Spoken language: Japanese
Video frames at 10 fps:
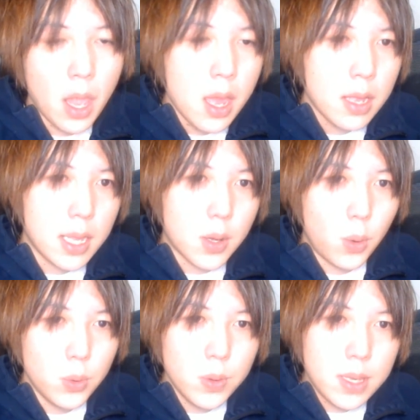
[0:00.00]
で、
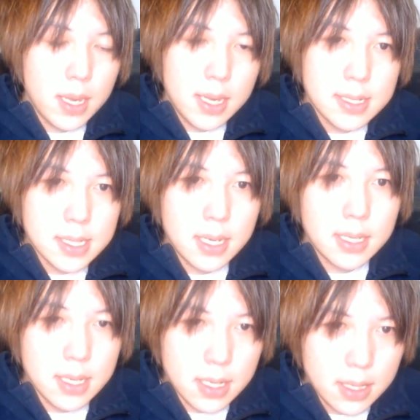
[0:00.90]
この経
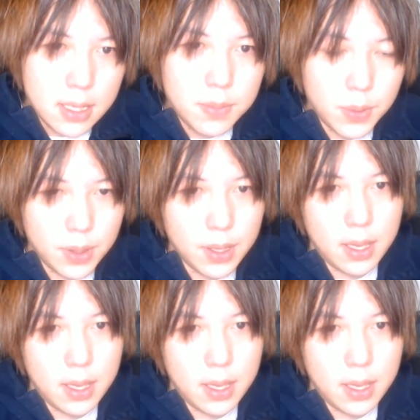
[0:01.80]
済的 DV、